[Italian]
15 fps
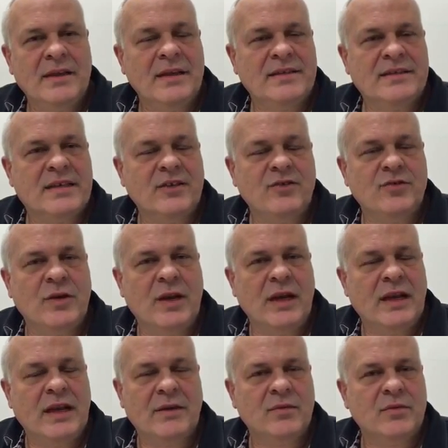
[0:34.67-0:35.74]
degli
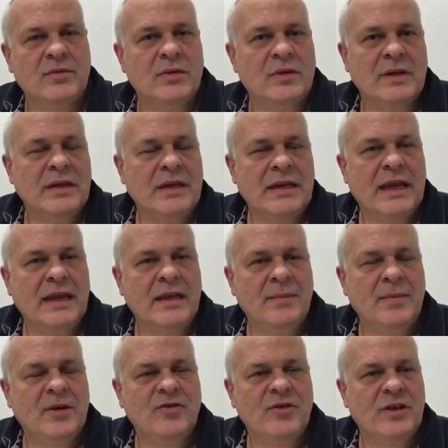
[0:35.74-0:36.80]
stagionali che ha avuto negli
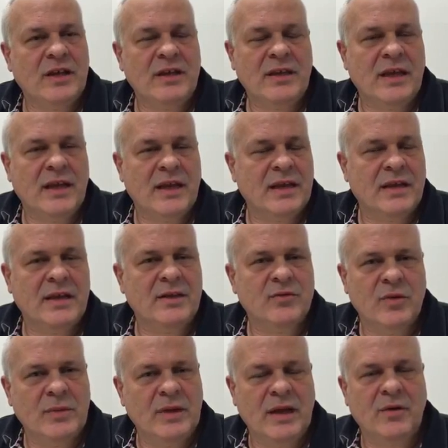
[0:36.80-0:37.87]
anni precedenti anche nel
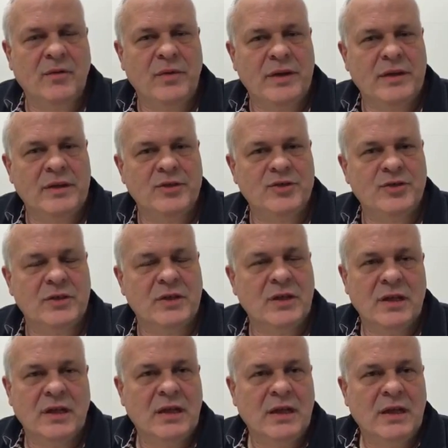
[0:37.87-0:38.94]
2015.